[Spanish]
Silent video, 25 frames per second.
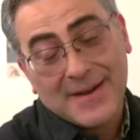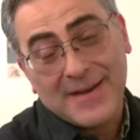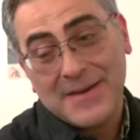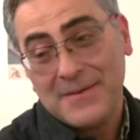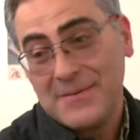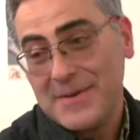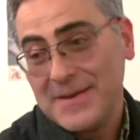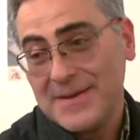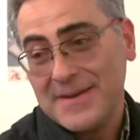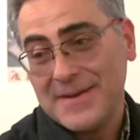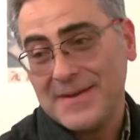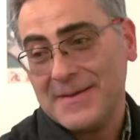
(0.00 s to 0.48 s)
El que
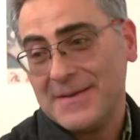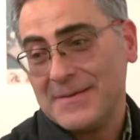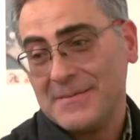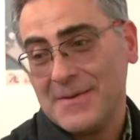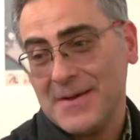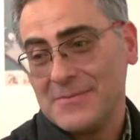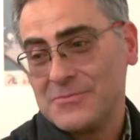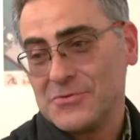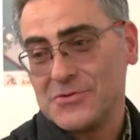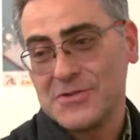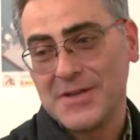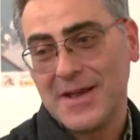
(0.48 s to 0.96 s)
viene
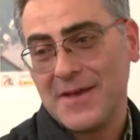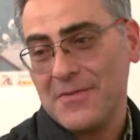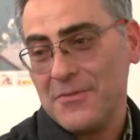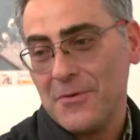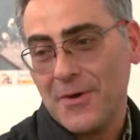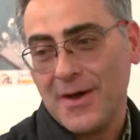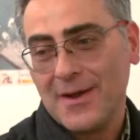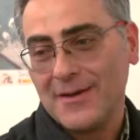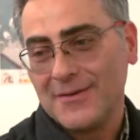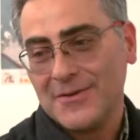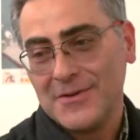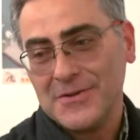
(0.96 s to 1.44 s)
va
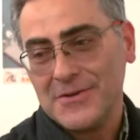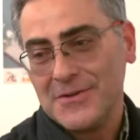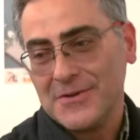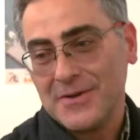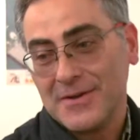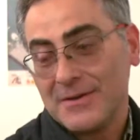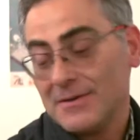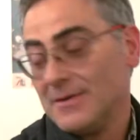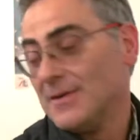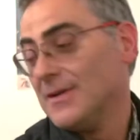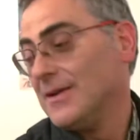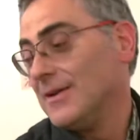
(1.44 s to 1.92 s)
buscando algo, yo
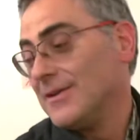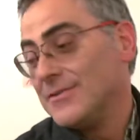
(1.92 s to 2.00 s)
creo.